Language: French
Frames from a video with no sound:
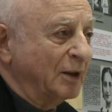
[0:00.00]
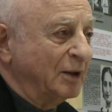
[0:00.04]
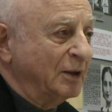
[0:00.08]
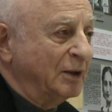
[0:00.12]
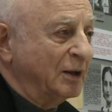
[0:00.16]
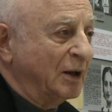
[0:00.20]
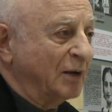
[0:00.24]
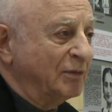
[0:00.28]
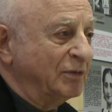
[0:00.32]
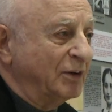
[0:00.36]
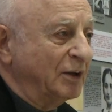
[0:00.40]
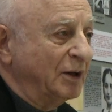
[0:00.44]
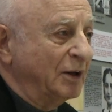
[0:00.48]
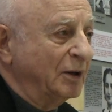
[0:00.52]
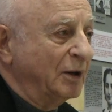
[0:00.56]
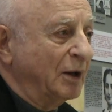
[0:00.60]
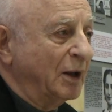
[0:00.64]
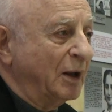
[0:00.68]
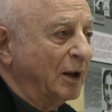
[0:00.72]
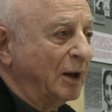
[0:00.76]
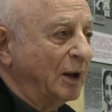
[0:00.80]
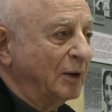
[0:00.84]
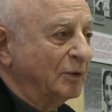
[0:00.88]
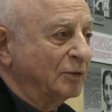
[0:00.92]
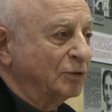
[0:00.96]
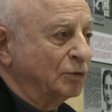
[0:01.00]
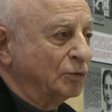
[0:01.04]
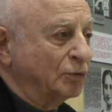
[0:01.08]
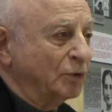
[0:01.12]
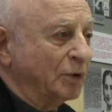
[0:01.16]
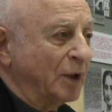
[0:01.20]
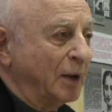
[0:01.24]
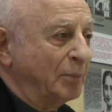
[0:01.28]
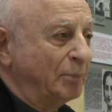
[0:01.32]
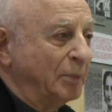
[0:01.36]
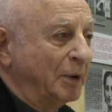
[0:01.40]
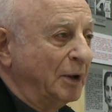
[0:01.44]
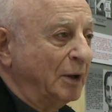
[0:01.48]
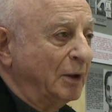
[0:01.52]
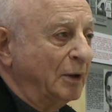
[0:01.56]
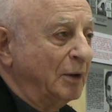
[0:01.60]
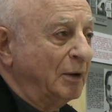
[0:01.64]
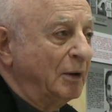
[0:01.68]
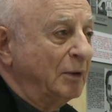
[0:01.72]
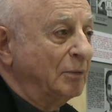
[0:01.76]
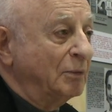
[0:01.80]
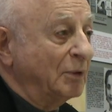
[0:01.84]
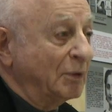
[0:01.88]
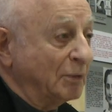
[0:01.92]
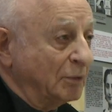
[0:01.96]
il y avait ce qu'on appelle
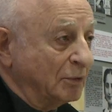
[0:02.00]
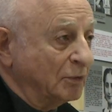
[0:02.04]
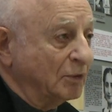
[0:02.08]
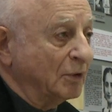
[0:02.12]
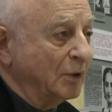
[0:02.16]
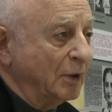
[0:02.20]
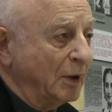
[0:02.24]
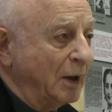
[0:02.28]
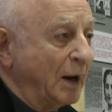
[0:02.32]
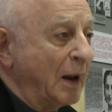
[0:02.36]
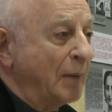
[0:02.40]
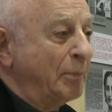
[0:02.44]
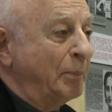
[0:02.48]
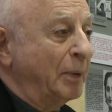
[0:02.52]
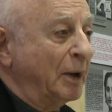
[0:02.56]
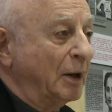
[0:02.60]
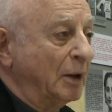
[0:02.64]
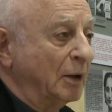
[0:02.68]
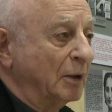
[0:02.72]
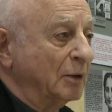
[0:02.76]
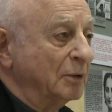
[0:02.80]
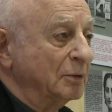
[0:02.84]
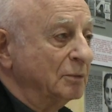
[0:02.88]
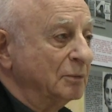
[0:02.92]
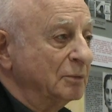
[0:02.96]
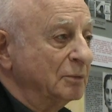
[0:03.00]
l'appel.